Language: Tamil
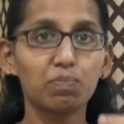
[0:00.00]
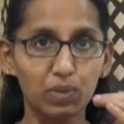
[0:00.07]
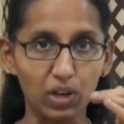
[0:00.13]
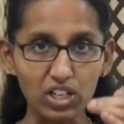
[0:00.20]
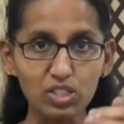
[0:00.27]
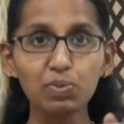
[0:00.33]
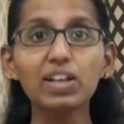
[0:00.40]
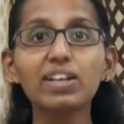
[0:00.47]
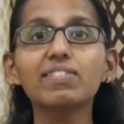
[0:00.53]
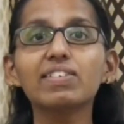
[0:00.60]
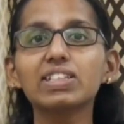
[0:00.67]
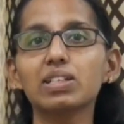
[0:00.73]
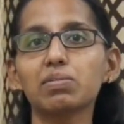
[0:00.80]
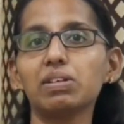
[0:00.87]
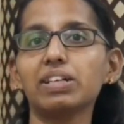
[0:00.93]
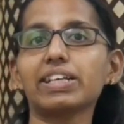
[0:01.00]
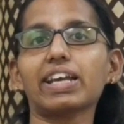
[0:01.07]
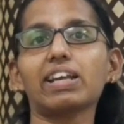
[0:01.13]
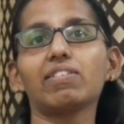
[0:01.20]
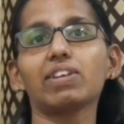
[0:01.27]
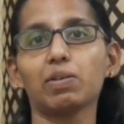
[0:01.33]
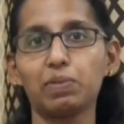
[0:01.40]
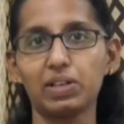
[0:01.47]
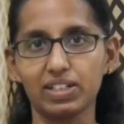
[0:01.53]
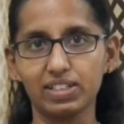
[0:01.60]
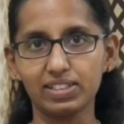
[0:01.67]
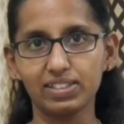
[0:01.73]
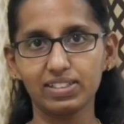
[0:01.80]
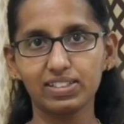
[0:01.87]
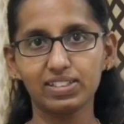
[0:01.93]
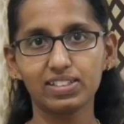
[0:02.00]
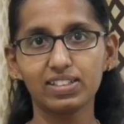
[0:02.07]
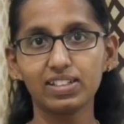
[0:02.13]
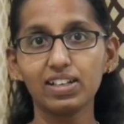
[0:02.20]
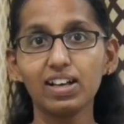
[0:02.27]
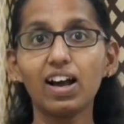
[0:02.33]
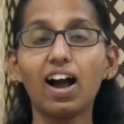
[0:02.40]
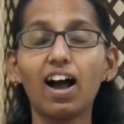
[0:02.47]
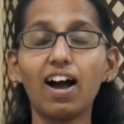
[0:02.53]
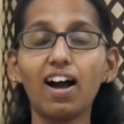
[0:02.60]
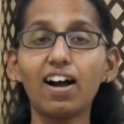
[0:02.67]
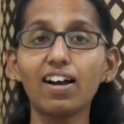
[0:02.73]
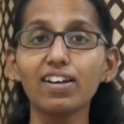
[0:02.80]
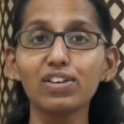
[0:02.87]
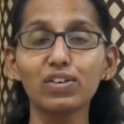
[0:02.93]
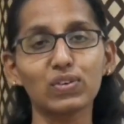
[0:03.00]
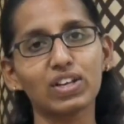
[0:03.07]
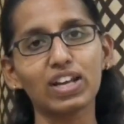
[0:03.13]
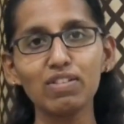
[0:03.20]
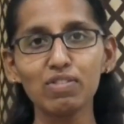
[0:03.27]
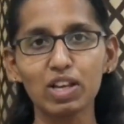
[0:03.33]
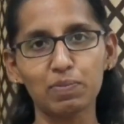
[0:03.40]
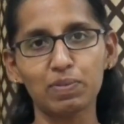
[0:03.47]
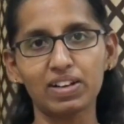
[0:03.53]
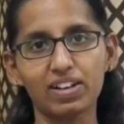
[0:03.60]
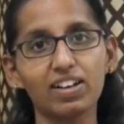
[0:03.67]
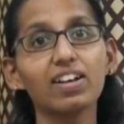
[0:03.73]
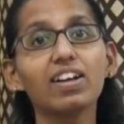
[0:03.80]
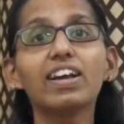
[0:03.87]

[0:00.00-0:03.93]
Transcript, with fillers: ப்ராஸ்பெக்ட் வந்து நம்மள்கிட்ட கேள்வி கேட்பாங்க ஆயிரம் கேள்வி கேட்பாங்க